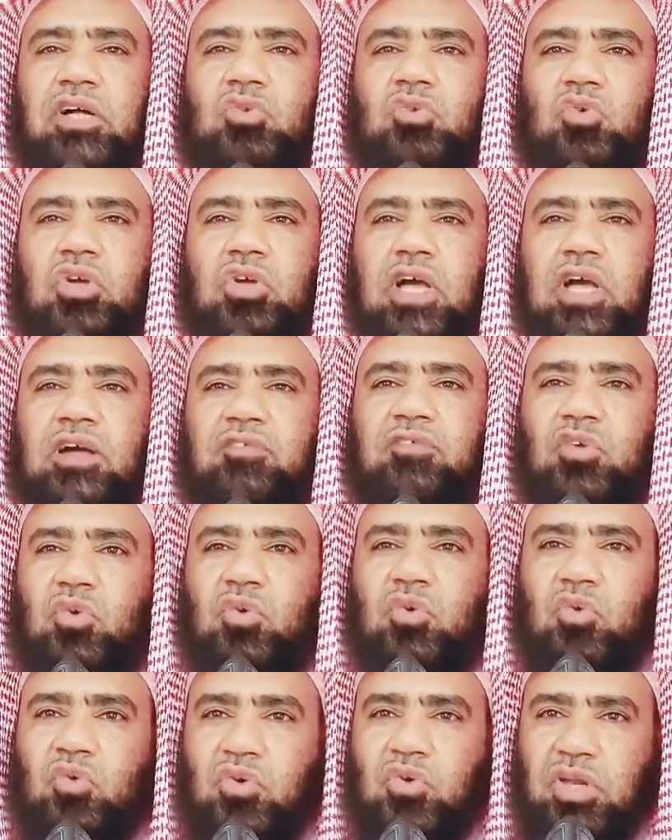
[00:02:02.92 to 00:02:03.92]

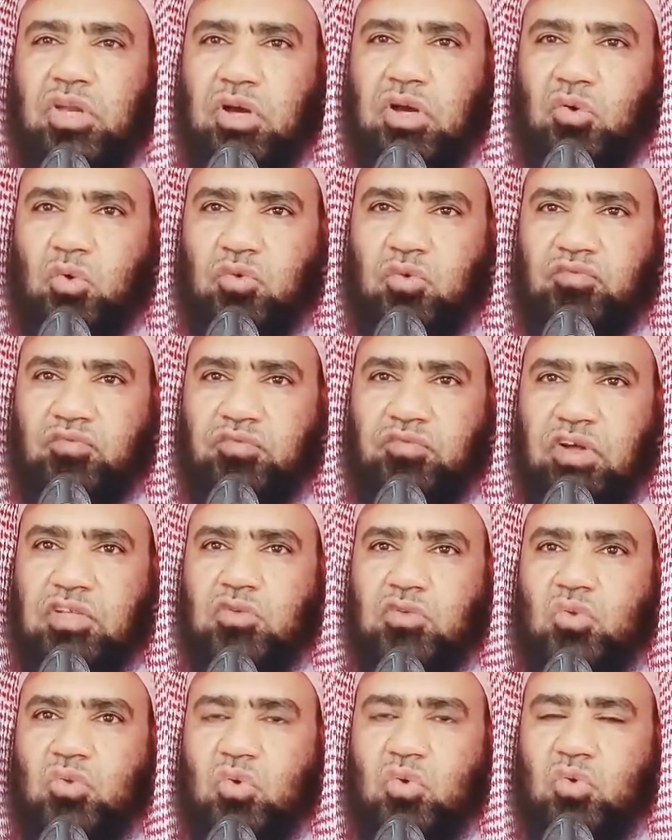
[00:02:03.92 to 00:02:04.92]
تكافئونه
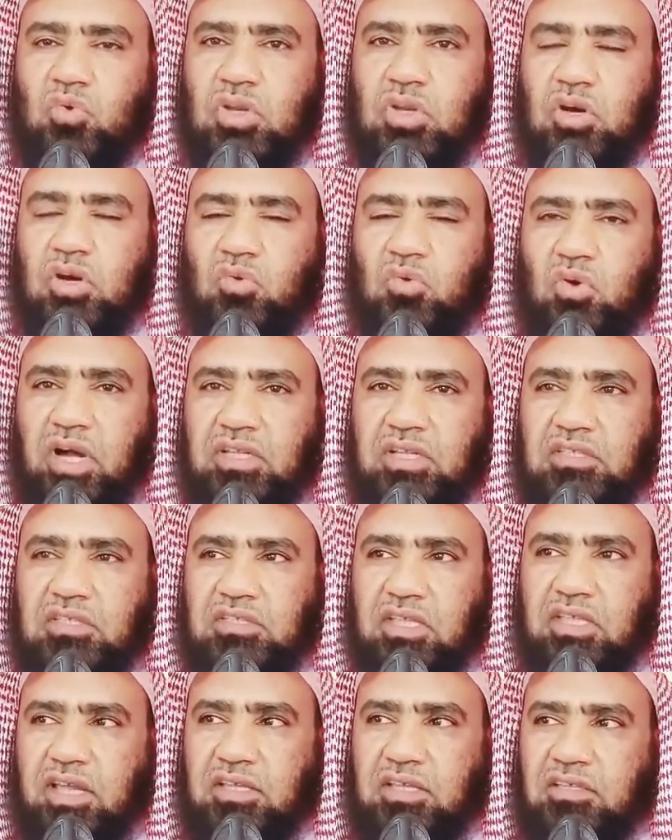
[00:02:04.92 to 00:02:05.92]
فادعوا له
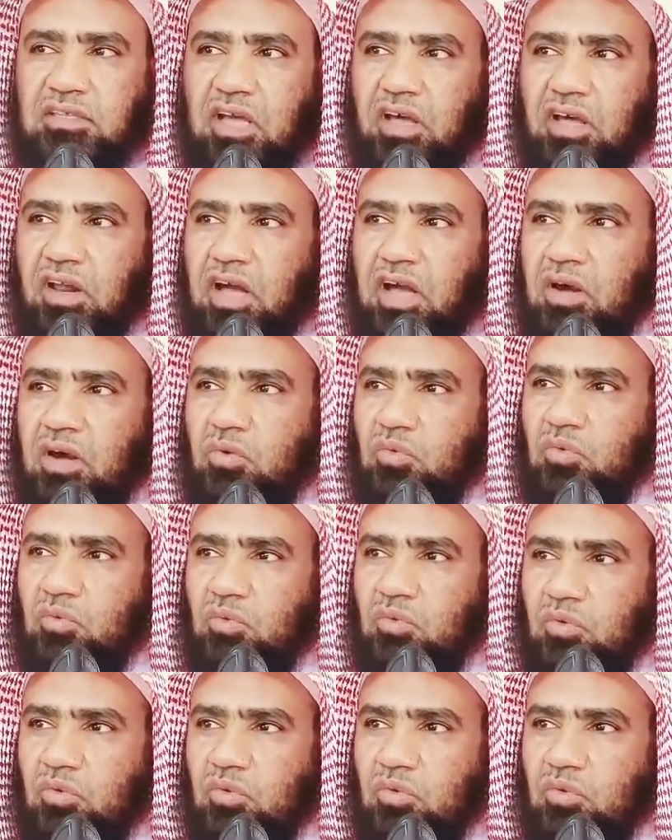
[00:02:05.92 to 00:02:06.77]
حتى تروا